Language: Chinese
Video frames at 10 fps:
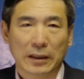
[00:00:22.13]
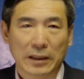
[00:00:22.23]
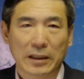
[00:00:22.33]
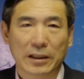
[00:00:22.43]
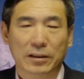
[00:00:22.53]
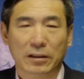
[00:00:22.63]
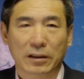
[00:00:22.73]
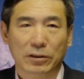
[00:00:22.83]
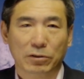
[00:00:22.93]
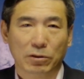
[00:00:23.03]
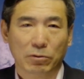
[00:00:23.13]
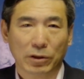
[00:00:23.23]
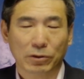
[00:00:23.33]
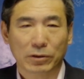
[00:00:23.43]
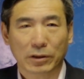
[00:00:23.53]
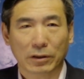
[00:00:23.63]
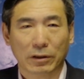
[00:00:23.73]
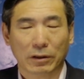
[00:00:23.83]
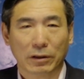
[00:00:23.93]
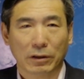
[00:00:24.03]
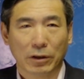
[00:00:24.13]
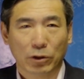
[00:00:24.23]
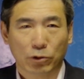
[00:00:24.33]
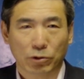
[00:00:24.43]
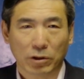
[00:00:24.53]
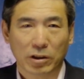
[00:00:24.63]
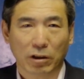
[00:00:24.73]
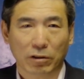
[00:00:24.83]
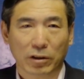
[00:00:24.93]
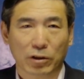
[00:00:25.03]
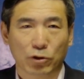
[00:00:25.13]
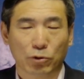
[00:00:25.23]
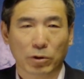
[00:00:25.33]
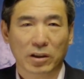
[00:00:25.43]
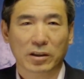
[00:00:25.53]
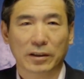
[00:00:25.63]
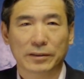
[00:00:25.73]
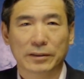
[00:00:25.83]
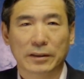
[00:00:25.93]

一件事儿呢，就是关于这个学校里的学生，